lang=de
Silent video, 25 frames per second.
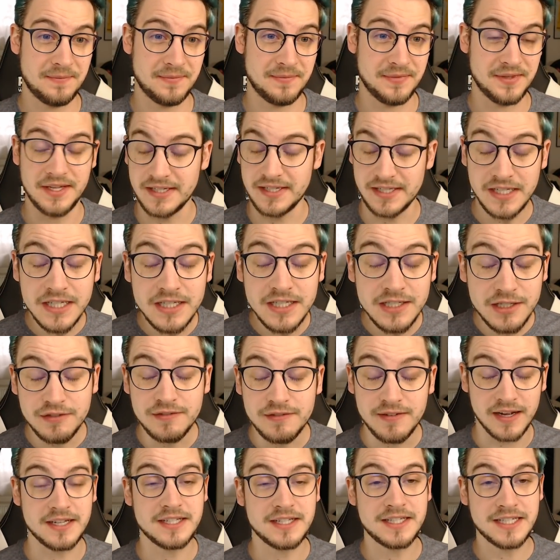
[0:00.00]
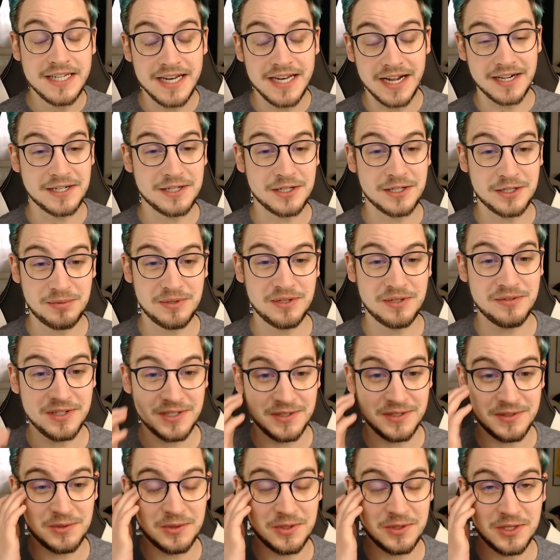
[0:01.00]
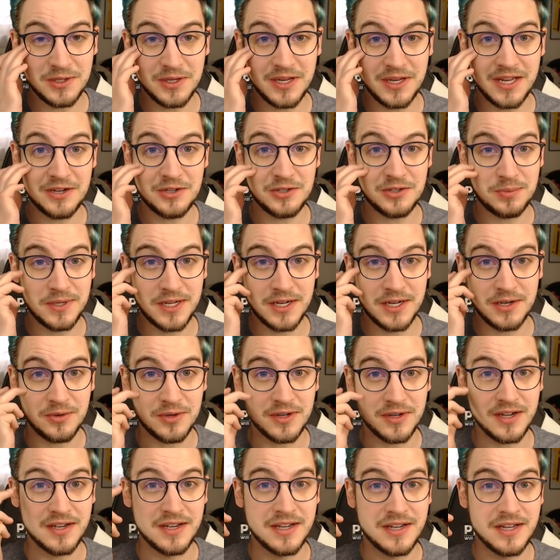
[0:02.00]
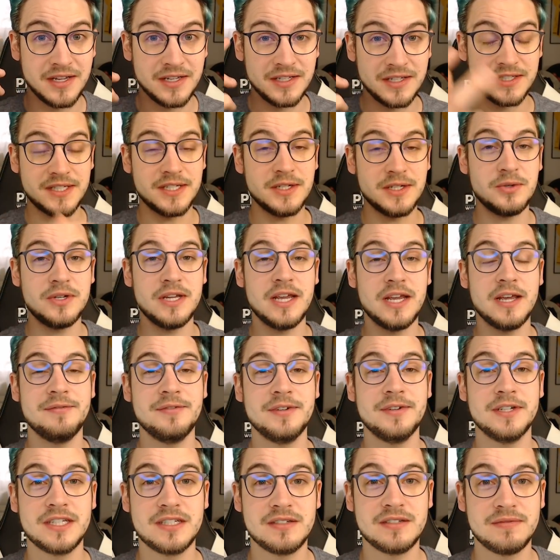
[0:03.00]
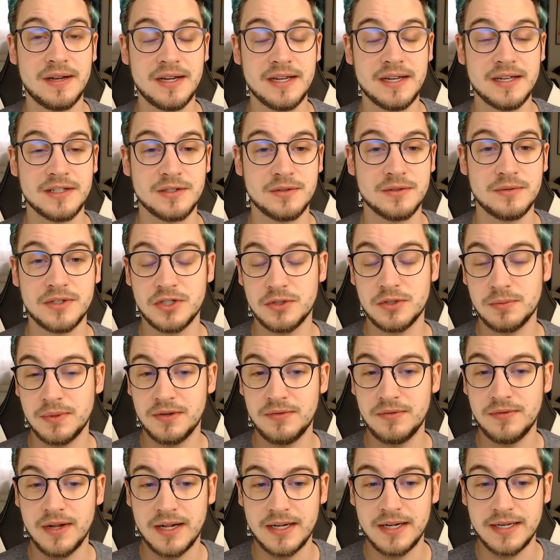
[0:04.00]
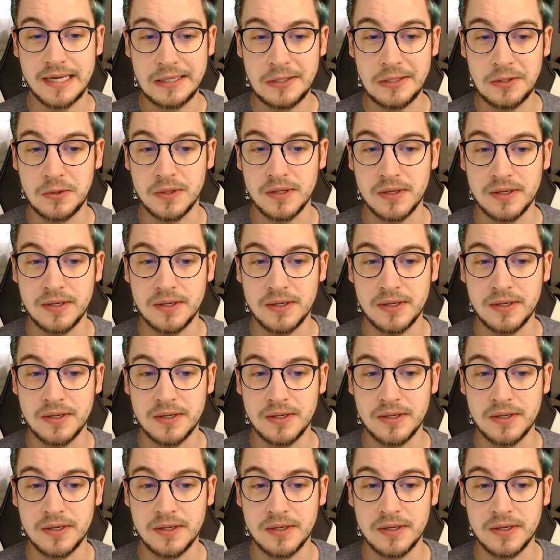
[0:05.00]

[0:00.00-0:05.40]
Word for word: Das ist quasi ein altes Spiel, was wir durchgehend spielen. Oder CODMW 2, sowas spielen wir halt auch.